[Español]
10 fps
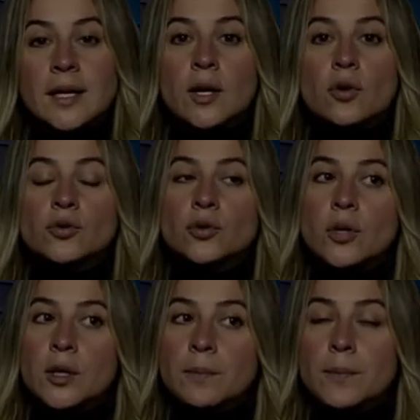Y
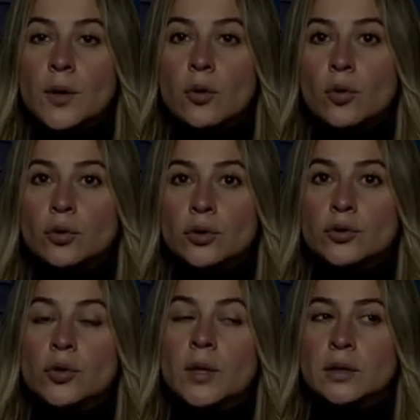construir
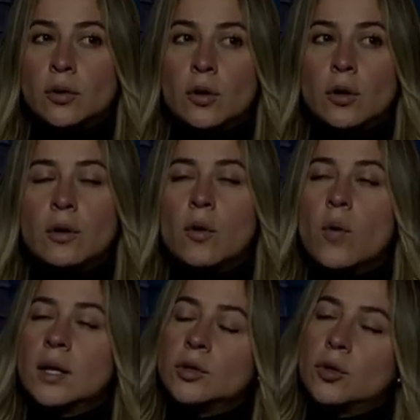productos, sobre todo
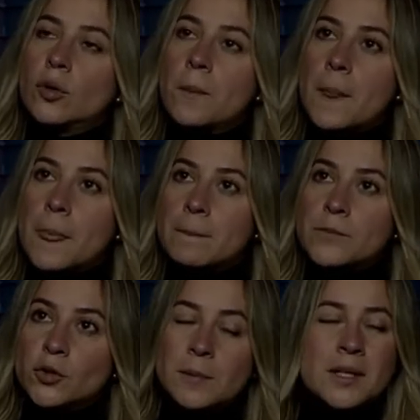cuando
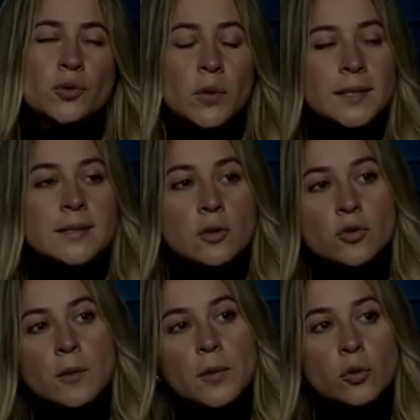mm, yo también estuve en
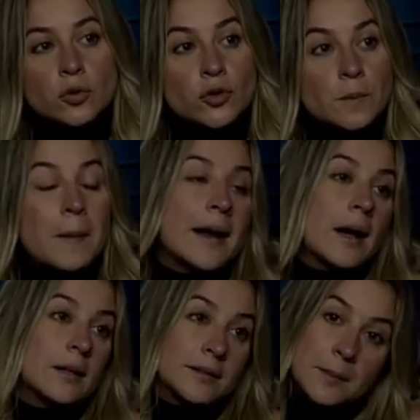desarrollo de productos
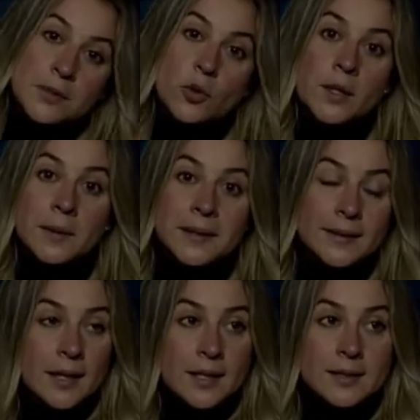para temas
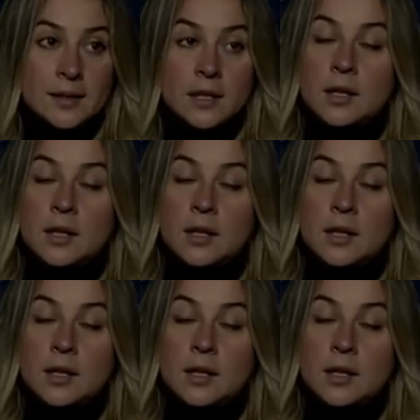gubernamentales.